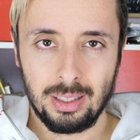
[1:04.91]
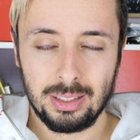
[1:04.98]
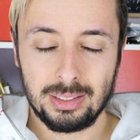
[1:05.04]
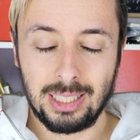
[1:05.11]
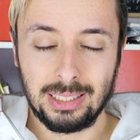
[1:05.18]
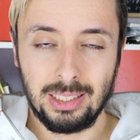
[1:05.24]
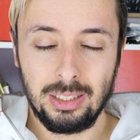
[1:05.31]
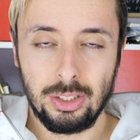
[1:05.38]

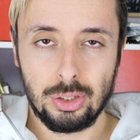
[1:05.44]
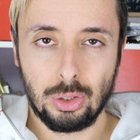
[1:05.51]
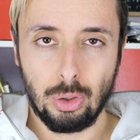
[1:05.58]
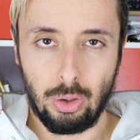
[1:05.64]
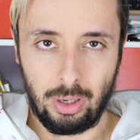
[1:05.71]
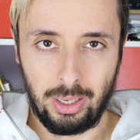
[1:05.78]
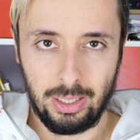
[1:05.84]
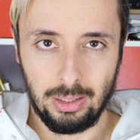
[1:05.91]
state
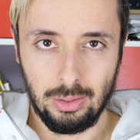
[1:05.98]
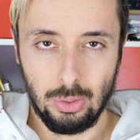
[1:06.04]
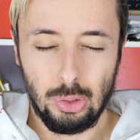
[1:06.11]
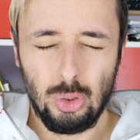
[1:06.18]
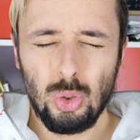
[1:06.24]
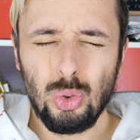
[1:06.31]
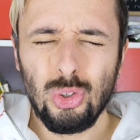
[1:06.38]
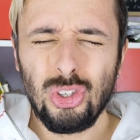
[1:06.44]
discorrendo,
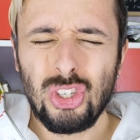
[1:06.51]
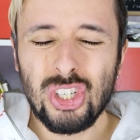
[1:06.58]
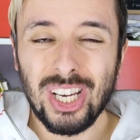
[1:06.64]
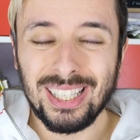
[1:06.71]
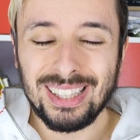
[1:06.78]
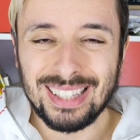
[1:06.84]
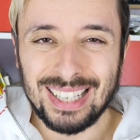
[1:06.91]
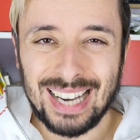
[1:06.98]
non
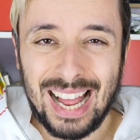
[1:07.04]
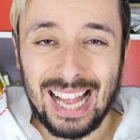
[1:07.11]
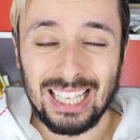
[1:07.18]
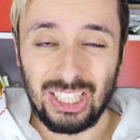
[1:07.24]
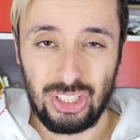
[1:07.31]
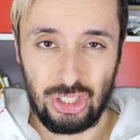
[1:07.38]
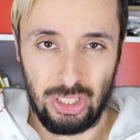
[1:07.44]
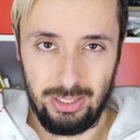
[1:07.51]
c'è
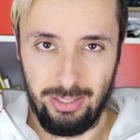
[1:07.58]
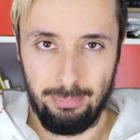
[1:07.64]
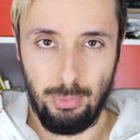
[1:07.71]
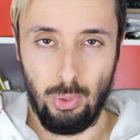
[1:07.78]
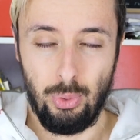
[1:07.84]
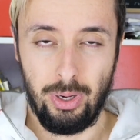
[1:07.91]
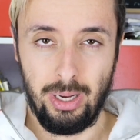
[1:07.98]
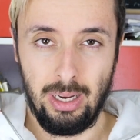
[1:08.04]
traccia
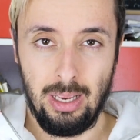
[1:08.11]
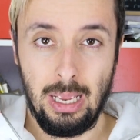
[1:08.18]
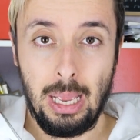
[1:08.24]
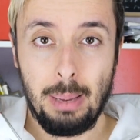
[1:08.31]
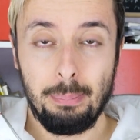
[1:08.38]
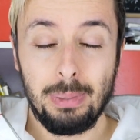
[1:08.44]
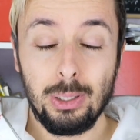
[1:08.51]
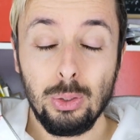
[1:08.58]
d'amore,
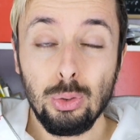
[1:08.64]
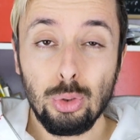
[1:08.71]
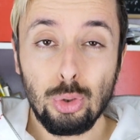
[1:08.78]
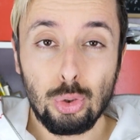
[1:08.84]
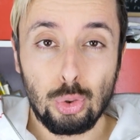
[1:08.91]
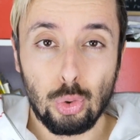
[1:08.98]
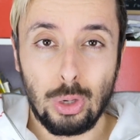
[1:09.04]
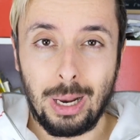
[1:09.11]
ma non
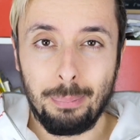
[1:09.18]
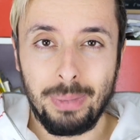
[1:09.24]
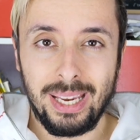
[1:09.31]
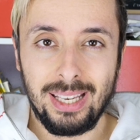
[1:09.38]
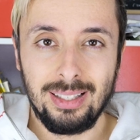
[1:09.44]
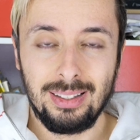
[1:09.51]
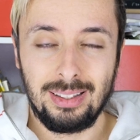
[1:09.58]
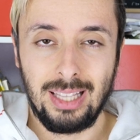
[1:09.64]

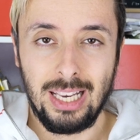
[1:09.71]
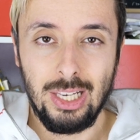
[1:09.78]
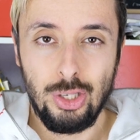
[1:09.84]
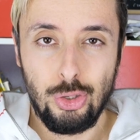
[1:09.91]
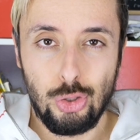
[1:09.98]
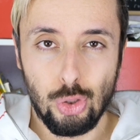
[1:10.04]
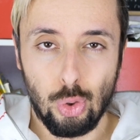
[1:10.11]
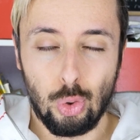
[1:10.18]
solamente
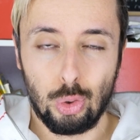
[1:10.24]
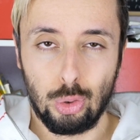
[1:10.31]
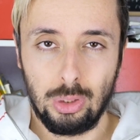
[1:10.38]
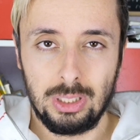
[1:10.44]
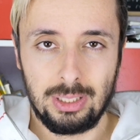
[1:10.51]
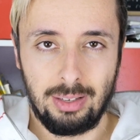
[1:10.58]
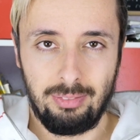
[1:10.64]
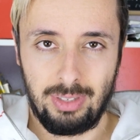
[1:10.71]
il
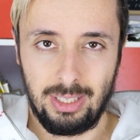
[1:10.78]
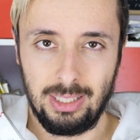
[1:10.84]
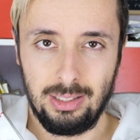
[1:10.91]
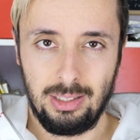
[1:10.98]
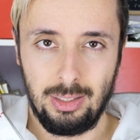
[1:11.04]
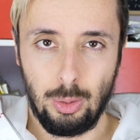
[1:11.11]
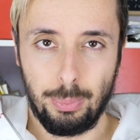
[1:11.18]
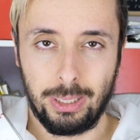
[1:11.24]
giorno di San
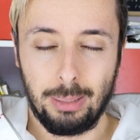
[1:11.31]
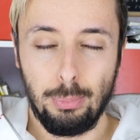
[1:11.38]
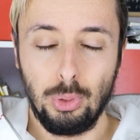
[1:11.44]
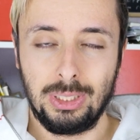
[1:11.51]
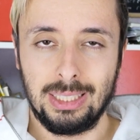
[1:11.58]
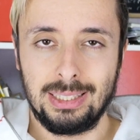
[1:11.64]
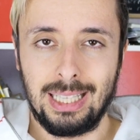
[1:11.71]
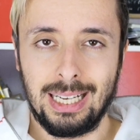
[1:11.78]
Valentino, perché
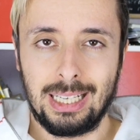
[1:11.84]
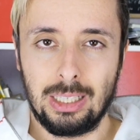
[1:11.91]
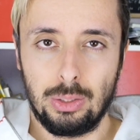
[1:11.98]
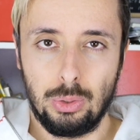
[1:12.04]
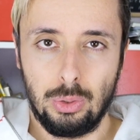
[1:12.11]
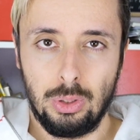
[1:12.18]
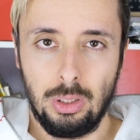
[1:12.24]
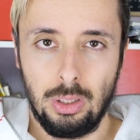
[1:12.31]
molti
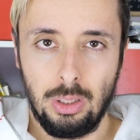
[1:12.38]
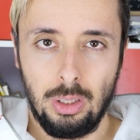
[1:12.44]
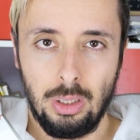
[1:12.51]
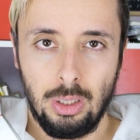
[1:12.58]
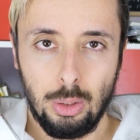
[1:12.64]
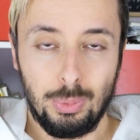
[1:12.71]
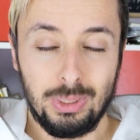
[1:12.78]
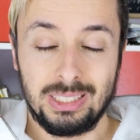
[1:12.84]
attaccano
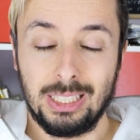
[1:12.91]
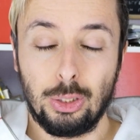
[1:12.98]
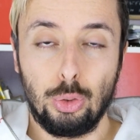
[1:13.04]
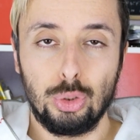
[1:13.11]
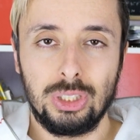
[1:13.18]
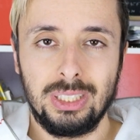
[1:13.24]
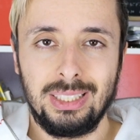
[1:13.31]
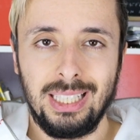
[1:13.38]
questa
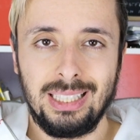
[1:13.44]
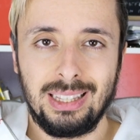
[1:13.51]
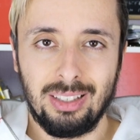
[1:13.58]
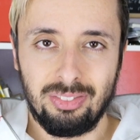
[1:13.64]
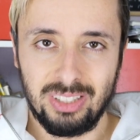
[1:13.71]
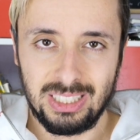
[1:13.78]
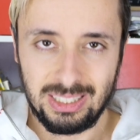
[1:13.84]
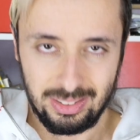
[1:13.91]

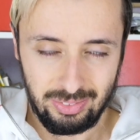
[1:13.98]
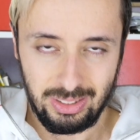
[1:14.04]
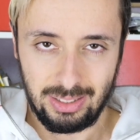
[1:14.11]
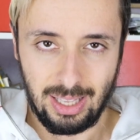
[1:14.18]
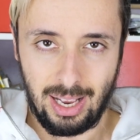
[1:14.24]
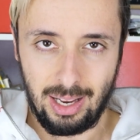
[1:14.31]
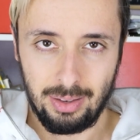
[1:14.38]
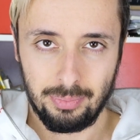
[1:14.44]
cosiddetta
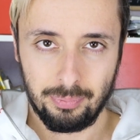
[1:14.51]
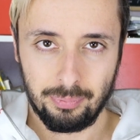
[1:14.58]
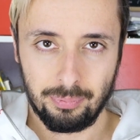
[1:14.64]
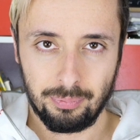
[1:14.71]
festività